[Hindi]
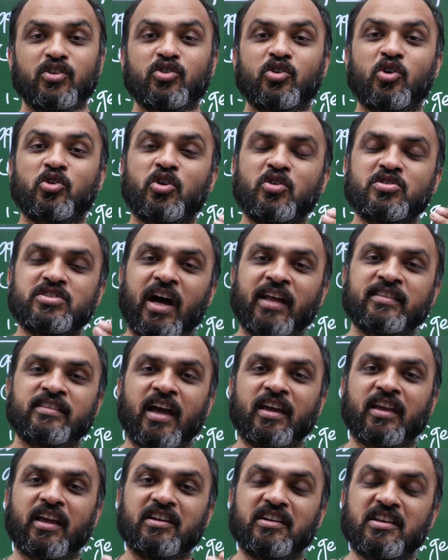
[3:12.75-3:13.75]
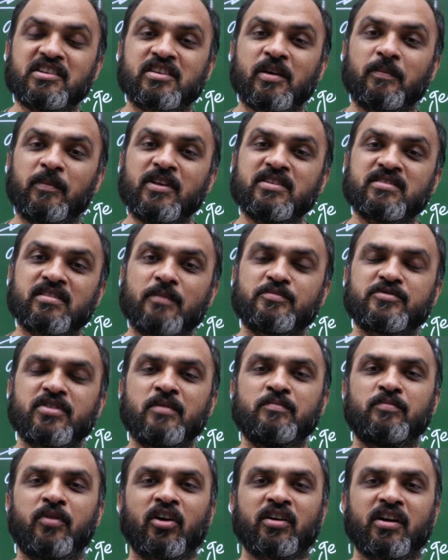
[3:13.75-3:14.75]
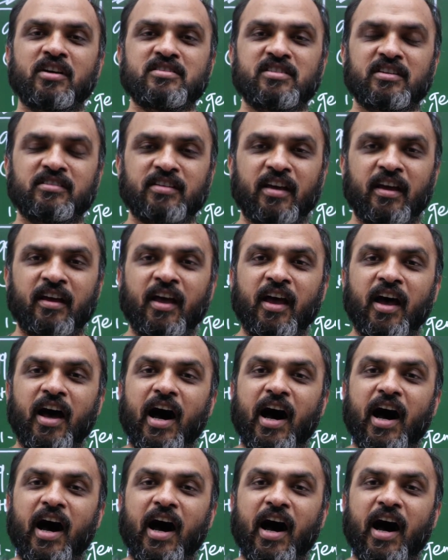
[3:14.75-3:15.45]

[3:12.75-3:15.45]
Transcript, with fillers: क्योंकि वो जानता है कि डिसिप्लिन सबसे इंपॉर्टेंट चीज़ है